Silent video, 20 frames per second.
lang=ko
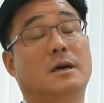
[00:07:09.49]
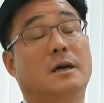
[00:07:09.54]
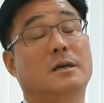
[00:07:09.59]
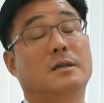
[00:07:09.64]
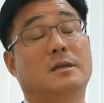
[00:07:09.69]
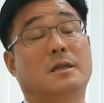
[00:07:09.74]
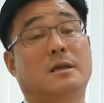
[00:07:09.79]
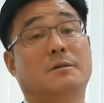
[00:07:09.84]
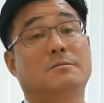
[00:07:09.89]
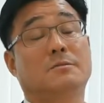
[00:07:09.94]

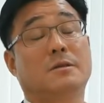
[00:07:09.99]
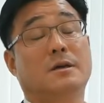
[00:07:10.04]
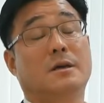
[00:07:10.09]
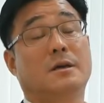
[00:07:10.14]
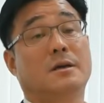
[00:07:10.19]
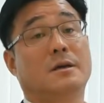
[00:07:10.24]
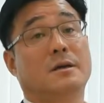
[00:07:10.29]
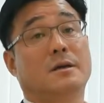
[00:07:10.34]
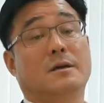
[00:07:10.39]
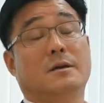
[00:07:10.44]
하기
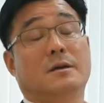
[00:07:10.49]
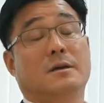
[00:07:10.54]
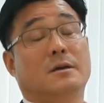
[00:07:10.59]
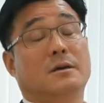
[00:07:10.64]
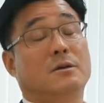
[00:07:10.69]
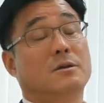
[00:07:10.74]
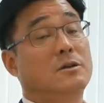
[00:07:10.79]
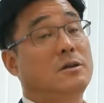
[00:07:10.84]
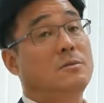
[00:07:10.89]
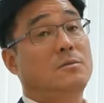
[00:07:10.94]
때문에
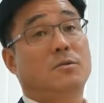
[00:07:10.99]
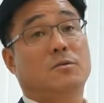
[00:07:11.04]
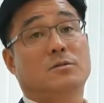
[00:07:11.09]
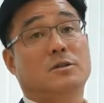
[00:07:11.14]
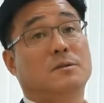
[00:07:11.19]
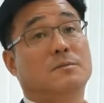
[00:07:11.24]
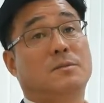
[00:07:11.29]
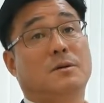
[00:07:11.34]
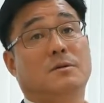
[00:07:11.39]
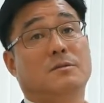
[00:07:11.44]
그렇게
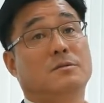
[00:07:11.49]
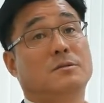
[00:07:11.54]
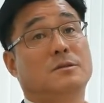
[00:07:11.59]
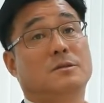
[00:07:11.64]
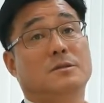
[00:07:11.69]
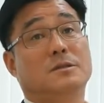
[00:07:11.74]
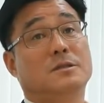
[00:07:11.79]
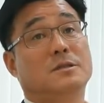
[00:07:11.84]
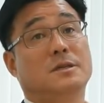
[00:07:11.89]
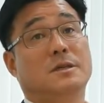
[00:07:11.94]
복잡하고
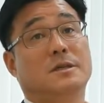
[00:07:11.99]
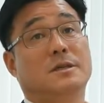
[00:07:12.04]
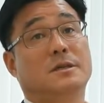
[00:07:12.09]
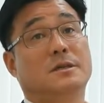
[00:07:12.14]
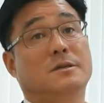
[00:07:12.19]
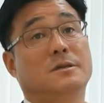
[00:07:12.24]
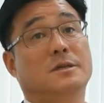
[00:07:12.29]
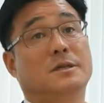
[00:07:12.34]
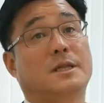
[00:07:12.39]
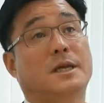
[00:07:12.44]
그러진
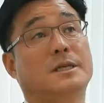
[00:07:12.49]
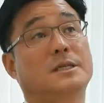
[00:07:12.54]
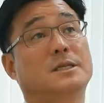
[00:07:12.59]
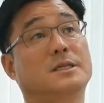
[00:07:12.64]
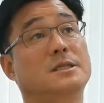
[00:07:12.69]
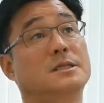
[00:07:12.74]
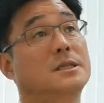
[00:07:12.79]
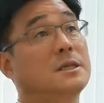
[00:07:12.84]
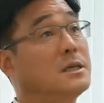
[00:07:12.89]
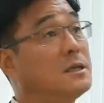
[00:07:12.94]
않아요. 근데
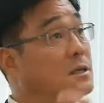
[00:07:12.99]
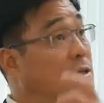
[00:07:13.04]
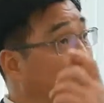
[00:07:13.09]
단지